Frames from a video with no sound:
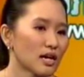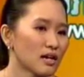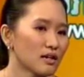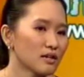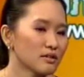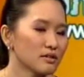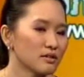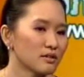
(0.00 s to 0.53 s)
ถ้า
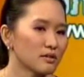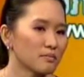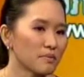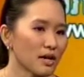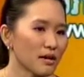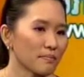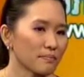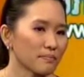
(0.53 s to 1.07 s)
หืด
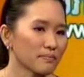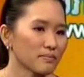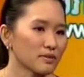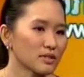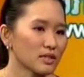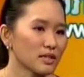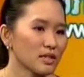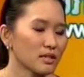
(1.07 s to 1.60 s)
แบบ
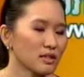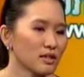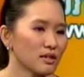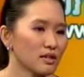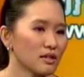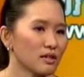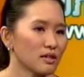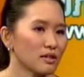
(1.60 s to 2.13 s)
ชนิด
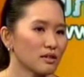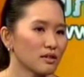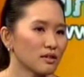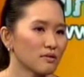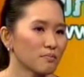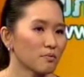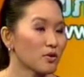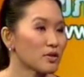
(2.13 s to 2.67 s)
ที่
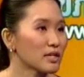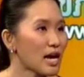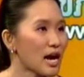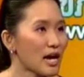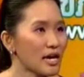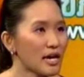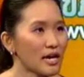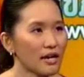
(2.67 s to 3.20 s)
พ่น
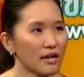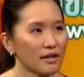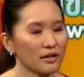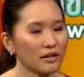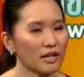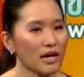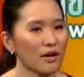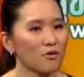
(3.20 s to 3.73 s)
ยาเอง
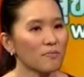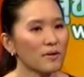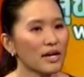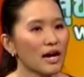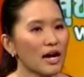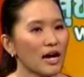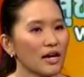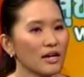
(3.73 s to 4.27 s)
แล้ว
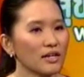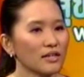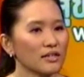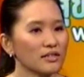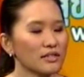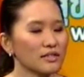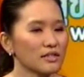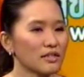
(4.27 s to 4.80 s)
ไม่หาย
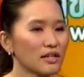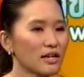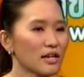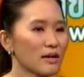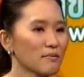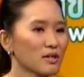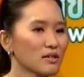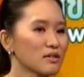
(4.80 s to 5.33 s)
จริง ๆ แนะ
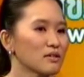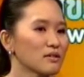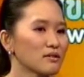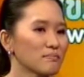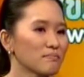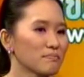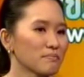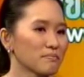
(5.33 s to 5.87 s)
นำก็คือ
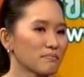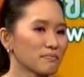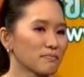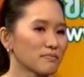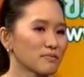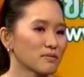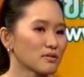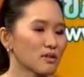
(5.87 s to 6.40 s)

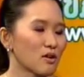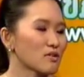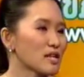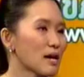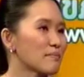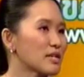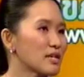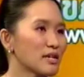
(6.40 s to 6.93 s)
สอง
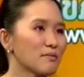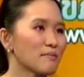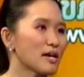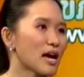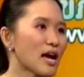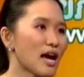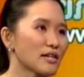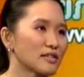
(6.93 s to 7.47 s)
สามที
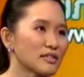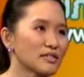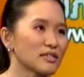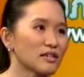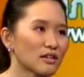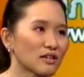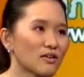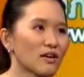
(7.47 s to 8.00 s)
ไม่หาย จ
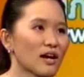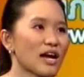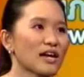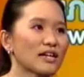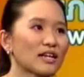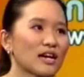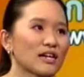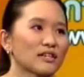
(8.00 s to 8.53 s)
ริง ๆ ก็ต้อง
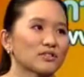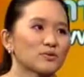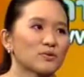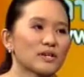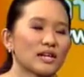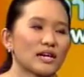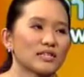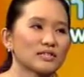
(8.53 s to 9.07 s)
หาทางช่
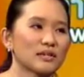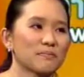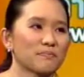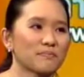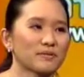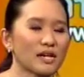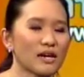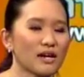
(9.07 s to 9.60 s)
วยและจะ
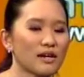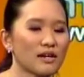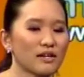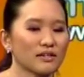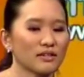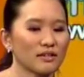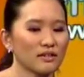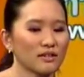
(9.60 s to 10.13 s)
จะ
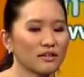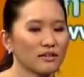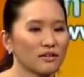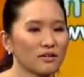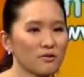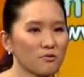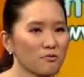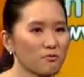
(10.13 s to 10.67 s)

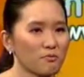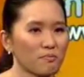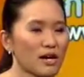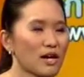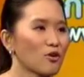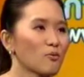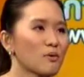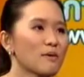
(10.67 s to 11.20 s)

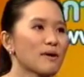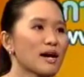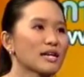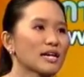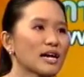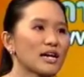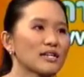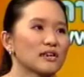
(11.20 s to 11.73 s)
มาโรงพยาบาล
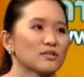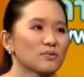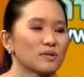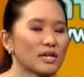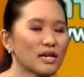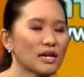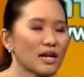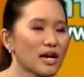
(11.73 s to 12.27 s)
ใกล้ที่สุด
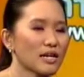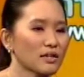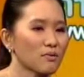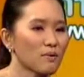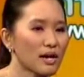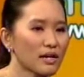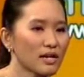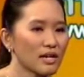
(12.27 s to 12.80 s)
ไงก็ได้ แต่
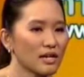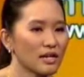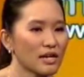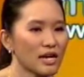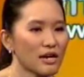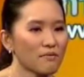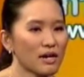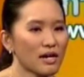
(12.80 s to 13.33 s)
ว่าใน
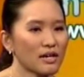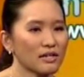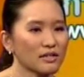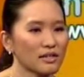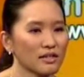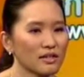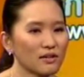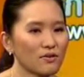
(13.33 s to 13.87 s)
แง่ว่า
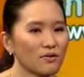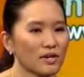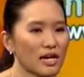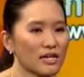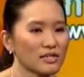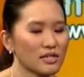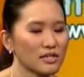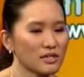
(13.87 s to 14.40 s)
โอ
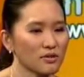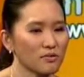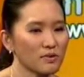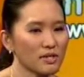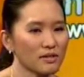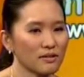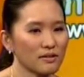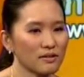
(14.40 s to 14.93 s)
กาสเสียชี
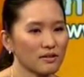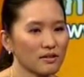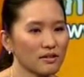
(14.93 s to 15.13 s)
วิต